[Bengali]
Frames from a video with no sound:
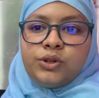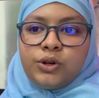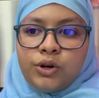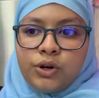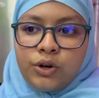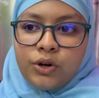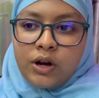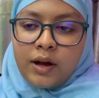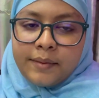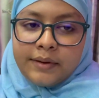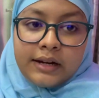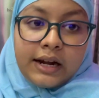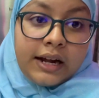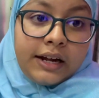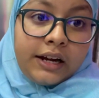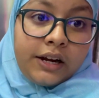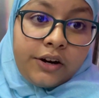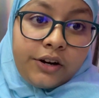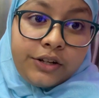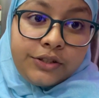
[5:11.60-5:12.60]
তো আমি
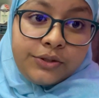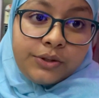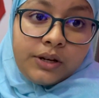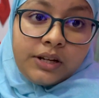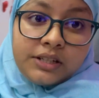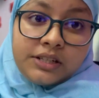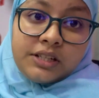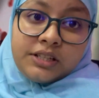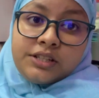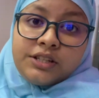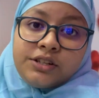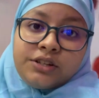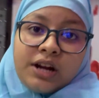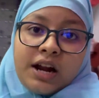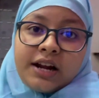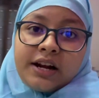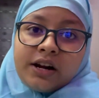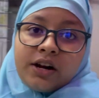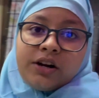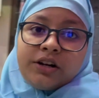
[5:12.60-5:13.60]
রান্নাঘরে চলে এসেছি
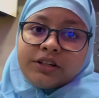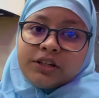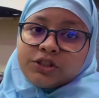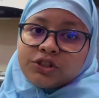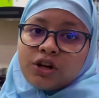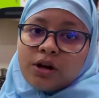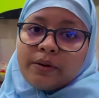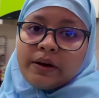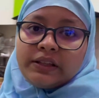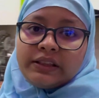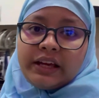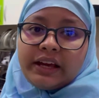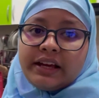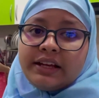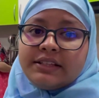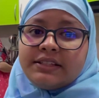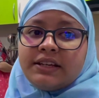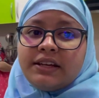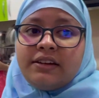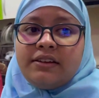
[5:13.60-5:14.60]
রান্নাঘরটা সবাই
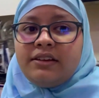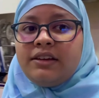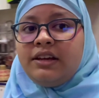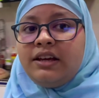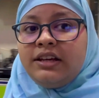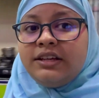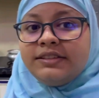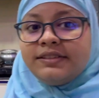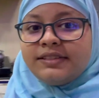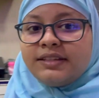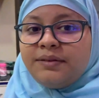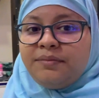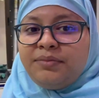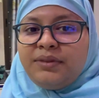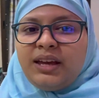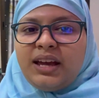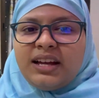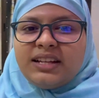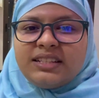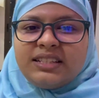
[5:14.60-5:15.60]
দেখেছেন
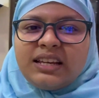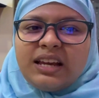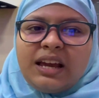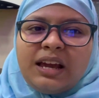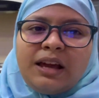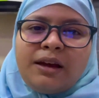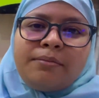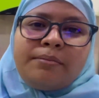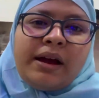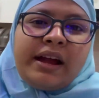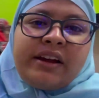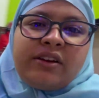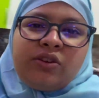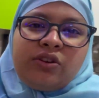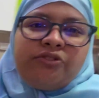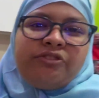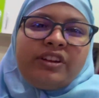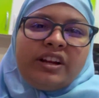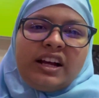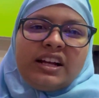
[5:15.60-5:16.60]
চিমনি আছে
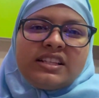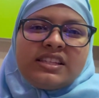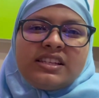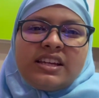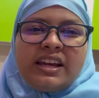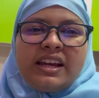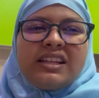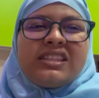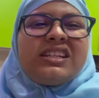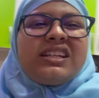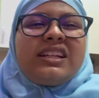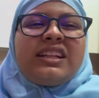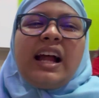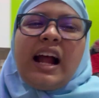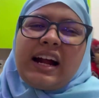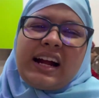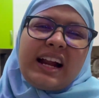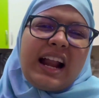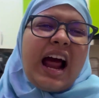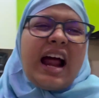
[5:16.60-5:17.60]
মাইক্রোওভেন আছে যেটা
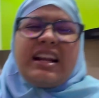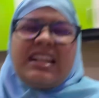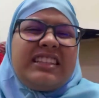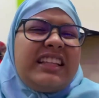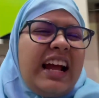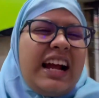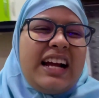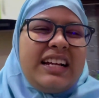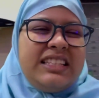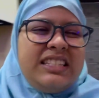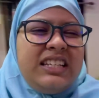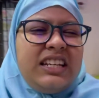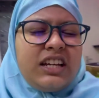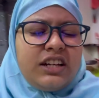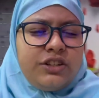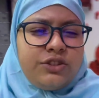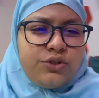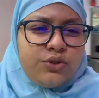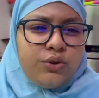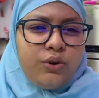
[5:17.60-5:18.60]
থাকার আর দেখাচ্ছি না
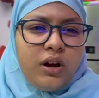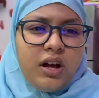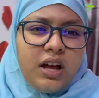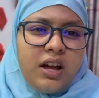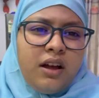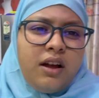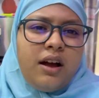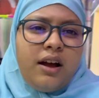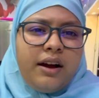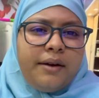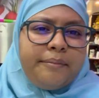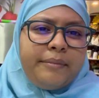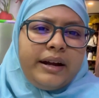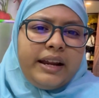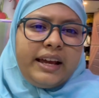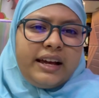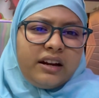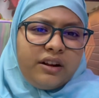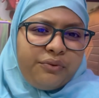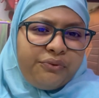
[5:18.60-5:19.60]
কিছু মানে
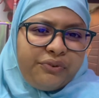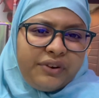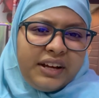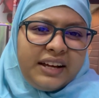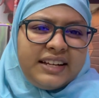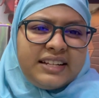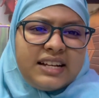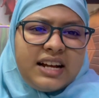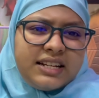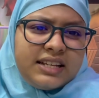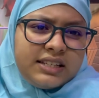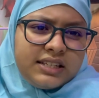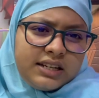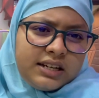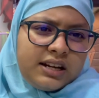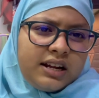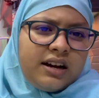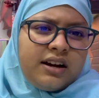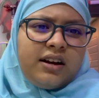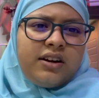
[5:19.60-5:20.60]
এখানে ফ্রিজ আছে
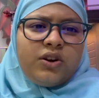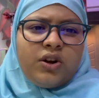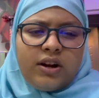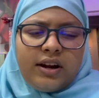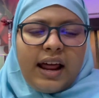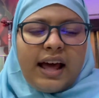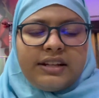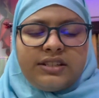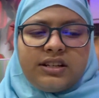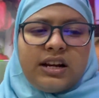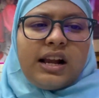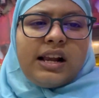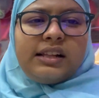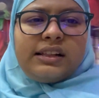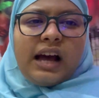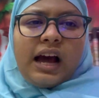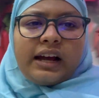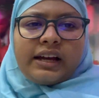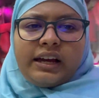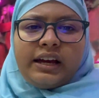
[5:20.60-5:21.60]
যেটা ন্যাচারালি
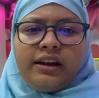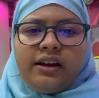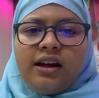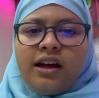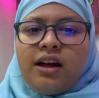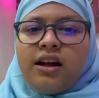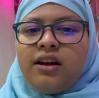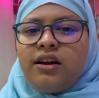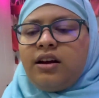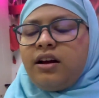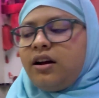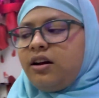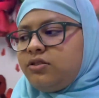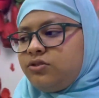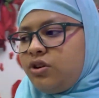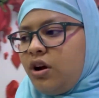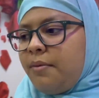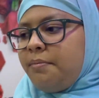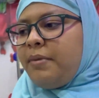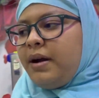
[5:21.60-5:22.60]
থাকে
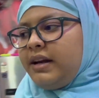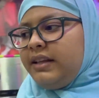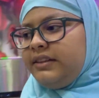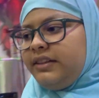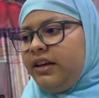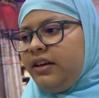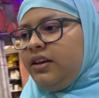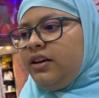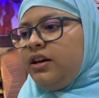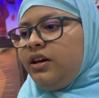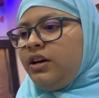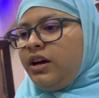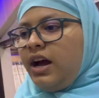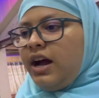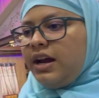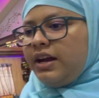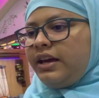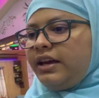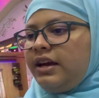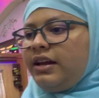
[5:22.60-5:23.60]
সব বাড়িতেই
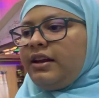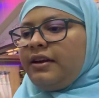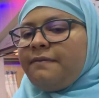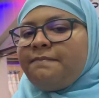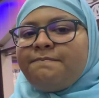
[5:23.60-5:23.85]
আর এখানে